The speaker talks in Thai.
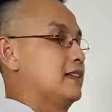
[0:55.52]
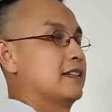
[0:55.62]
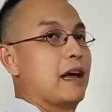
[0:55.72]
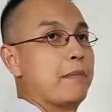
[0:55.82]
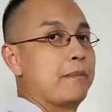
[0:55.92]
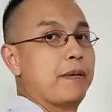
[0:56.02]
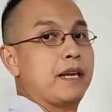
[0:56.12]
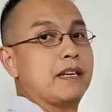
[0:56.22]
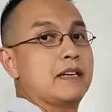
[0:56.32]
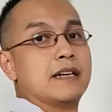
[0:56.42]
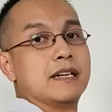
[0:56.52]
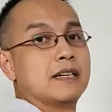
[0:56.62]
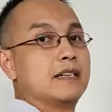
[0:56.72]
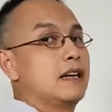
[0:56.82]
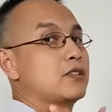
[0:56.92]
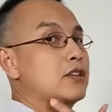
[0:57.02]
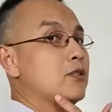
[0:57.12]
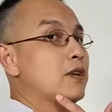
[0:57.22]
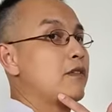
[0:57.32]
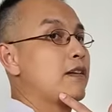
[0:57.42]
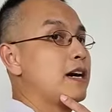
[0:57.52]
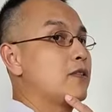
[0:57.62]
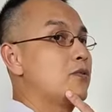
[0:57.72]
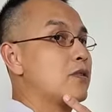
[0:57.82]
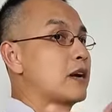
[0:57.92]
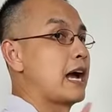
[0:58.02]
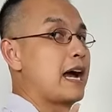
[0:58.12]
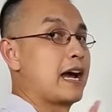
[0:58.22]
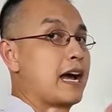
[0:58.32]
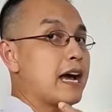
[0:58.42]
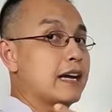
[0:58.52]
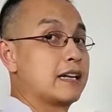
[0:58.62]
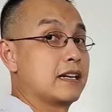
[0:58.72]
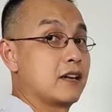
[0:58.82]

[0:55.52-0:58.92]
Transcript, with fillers: ถ้าเป็นเป็นเยอะๆนี่คือเราจะรู้เลยว่าอู้คางห่างกัน